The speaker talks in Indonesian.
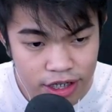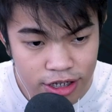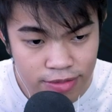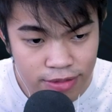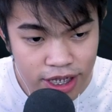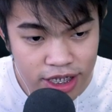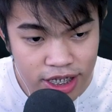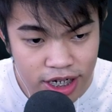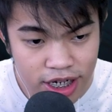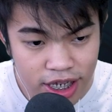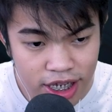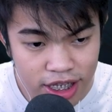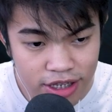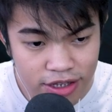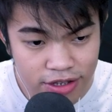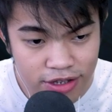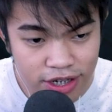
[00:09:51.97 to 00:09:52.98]
sebelah sini
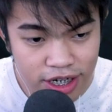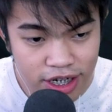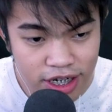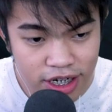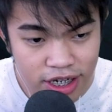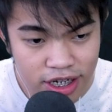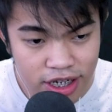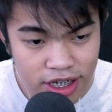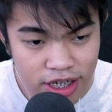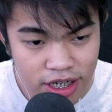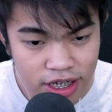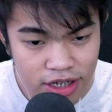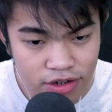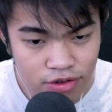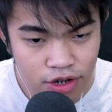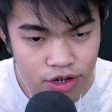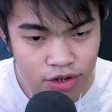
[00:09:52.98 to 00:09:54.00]
ya teman-teman
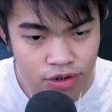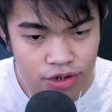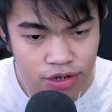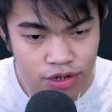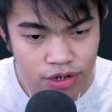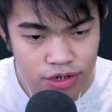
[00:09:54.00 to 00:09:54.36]
waduh